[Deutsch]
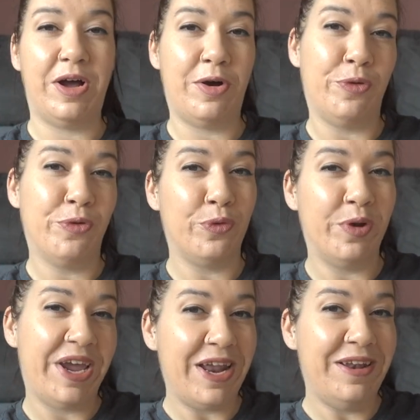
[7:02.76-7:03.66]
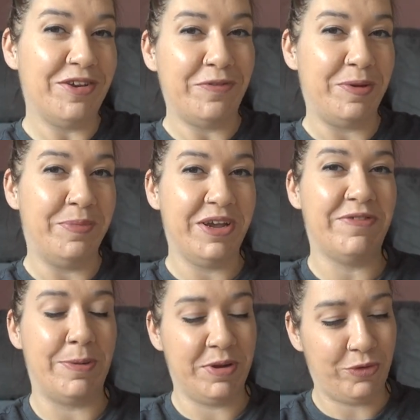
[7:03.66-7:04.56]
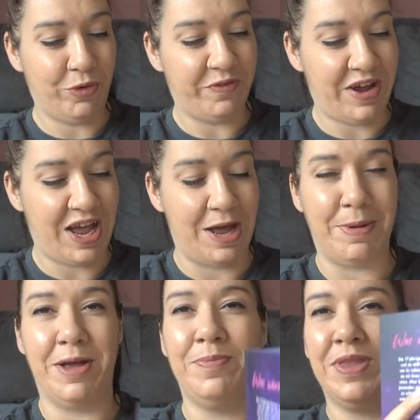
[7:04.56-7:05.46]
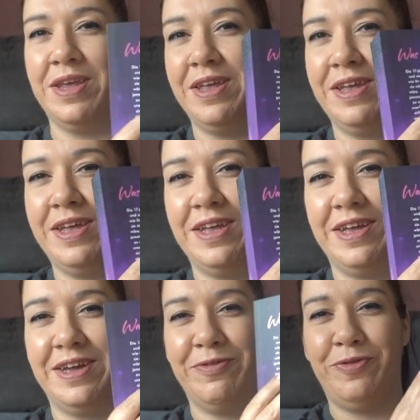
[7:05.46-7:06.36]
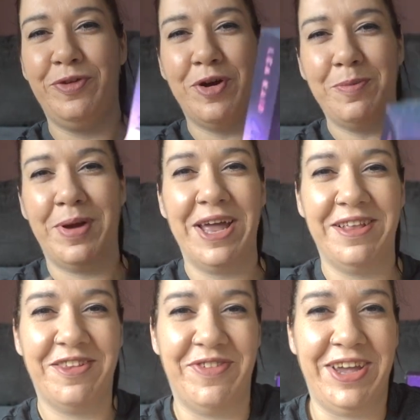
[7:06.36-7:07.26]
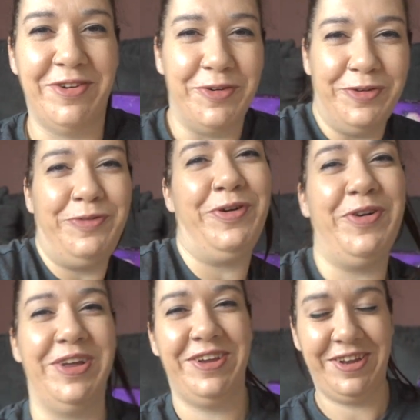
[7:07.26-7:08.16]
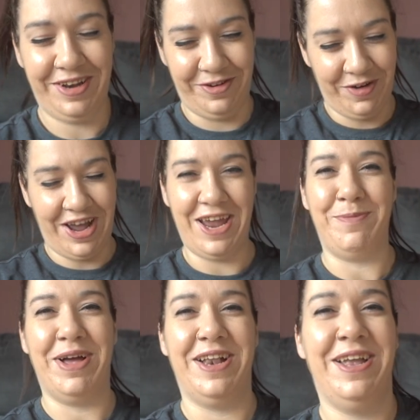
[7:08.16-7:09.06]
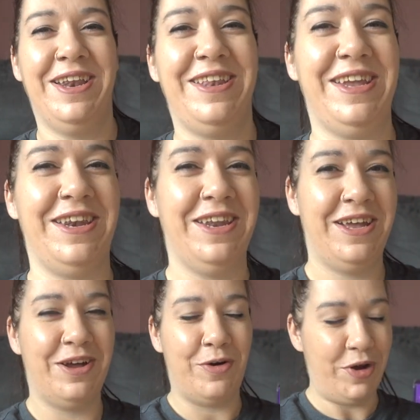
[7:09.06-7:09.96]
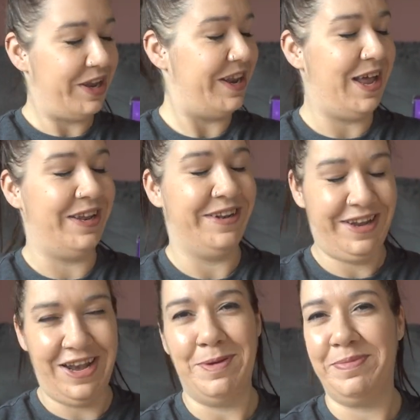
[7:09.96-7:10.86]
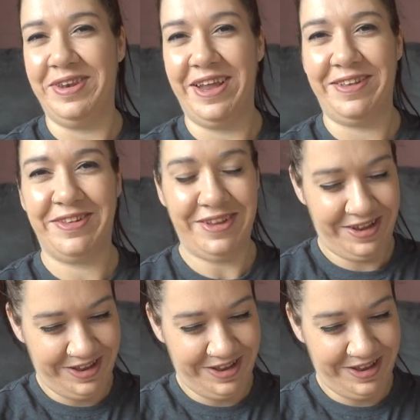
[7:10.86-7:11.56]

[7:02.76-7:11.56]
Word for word: auch so ähnlich auf dem Brief abgedruckt war, aber für meine Zwänge und für euch noch einmal den originalen Klappentext.